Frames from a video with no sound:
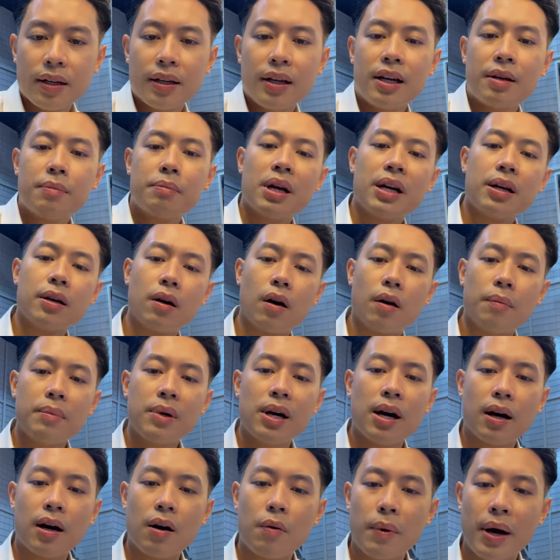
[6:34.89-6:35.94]
Ninh Bình có
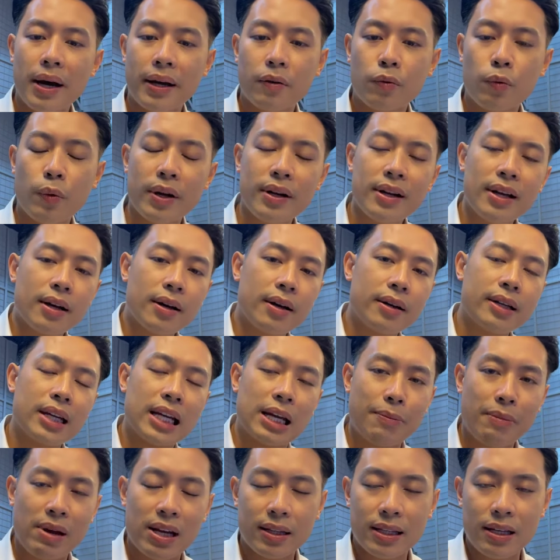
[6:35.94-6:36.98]
mưa không anh? Nguyễn Định ơi,
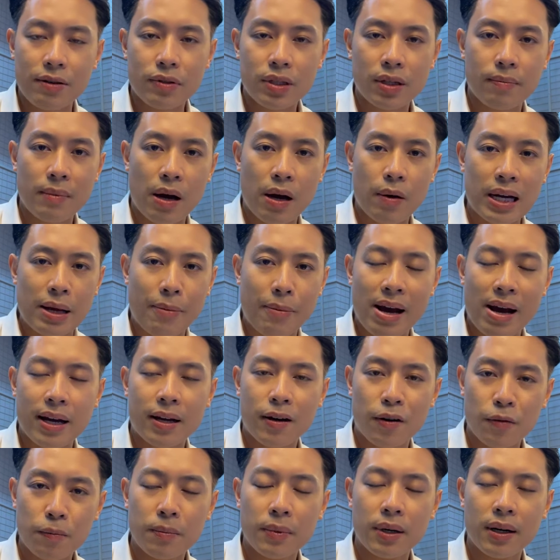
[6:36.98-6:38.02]
Ninh Bình theo dự báo ngày mai
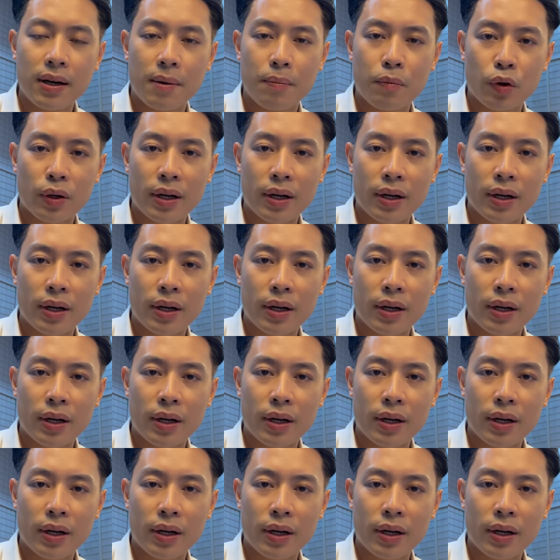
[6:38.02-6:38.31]
không mưa,